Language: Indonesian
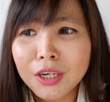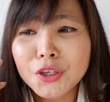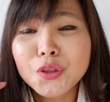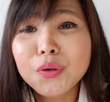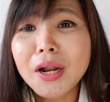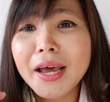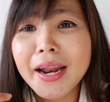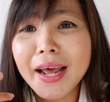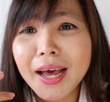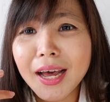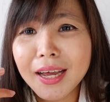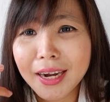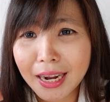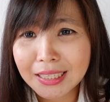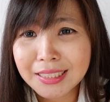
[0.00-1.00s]
itu udah
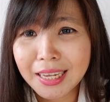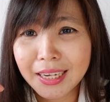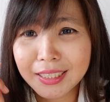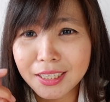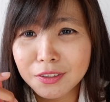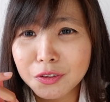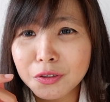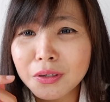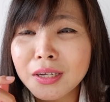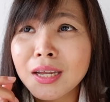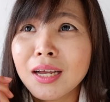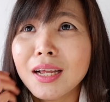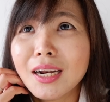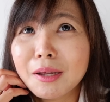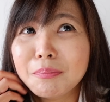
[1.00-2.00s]
rasanya tuh
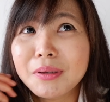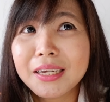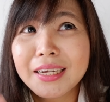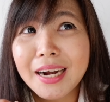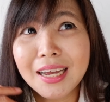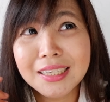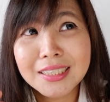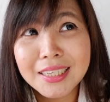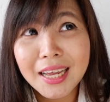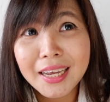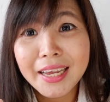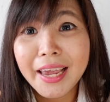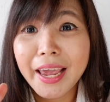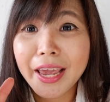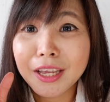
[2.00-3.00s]
lebih
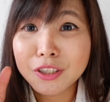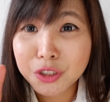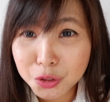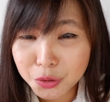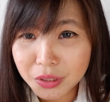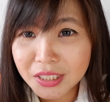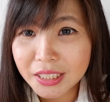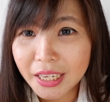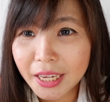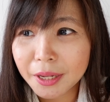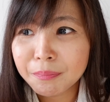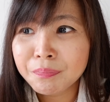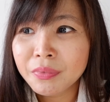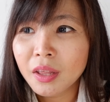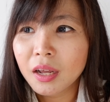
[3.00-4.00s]
rasa keju sih
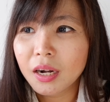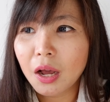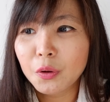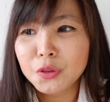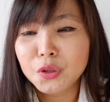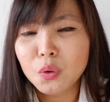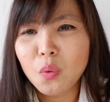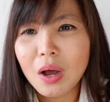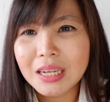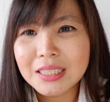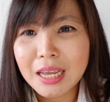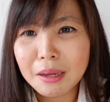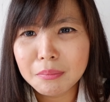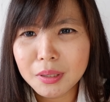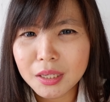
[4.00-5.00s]
nah untuk
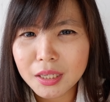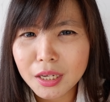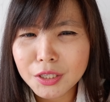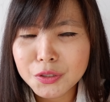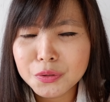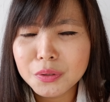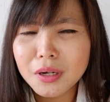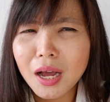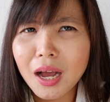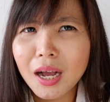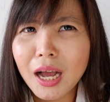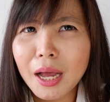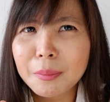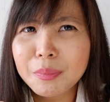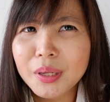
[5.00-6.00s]
wasabinya juga
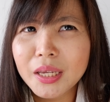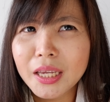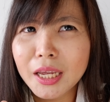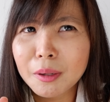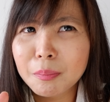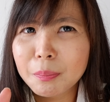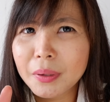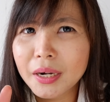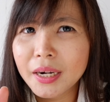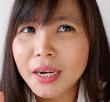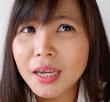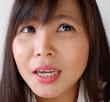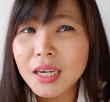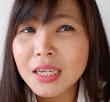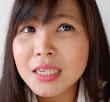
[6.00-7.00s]
nggak bikin
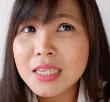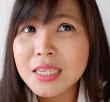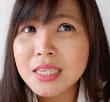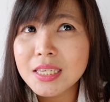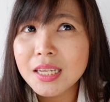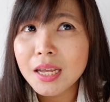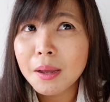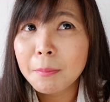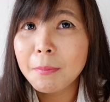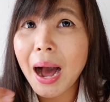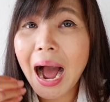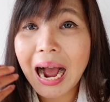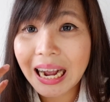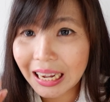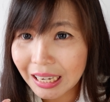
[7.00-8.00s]
pedas
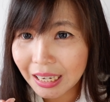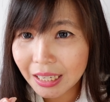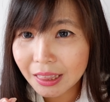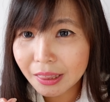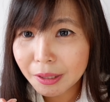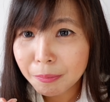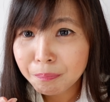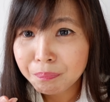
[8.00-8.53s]
banget